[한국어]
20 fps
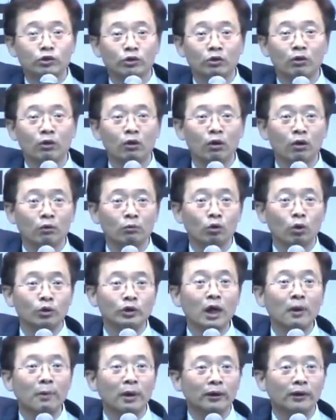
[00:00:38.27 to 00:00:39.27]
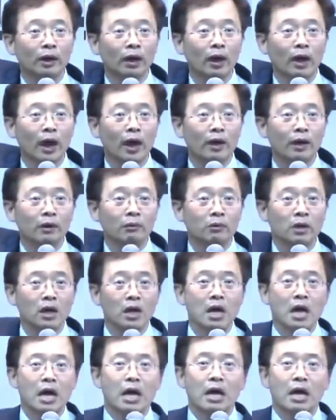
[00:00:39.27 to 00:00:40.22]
지금 요셉한테 하나님